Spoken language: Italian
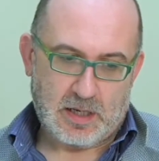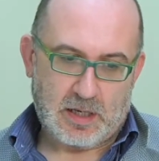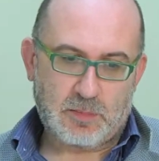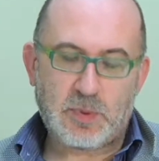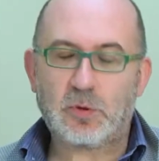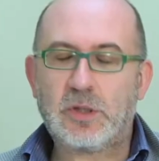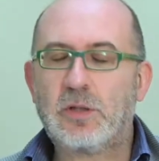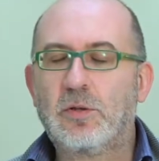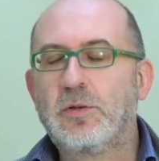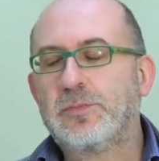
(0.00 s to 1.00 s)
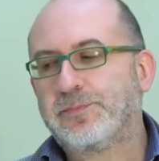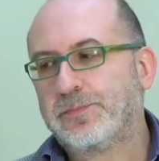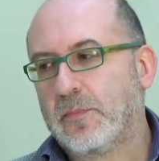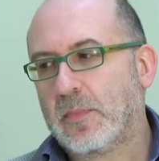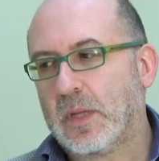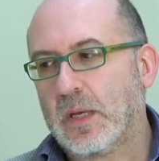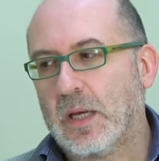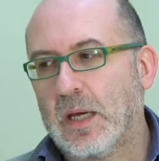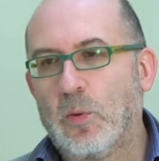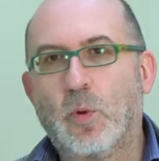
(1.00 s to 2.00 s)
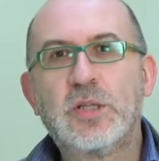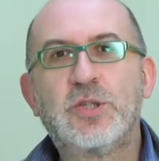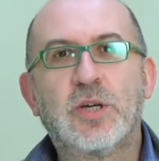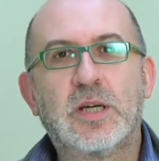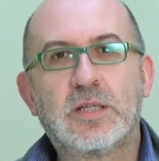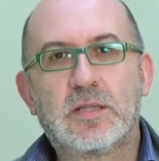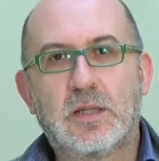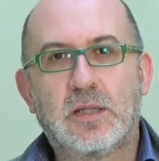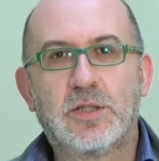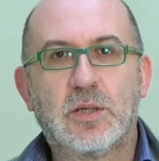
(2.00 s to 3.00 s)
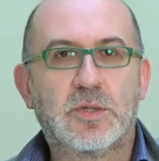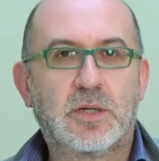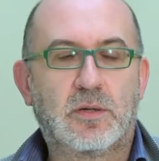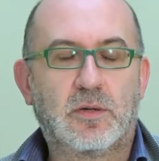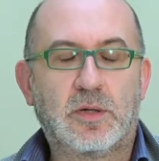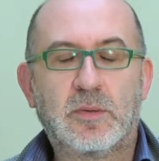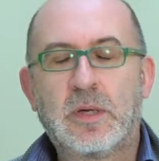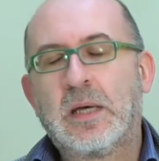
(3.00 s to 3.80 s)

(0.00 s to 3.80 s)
Il primo titolo è White Jazz di James Elroy.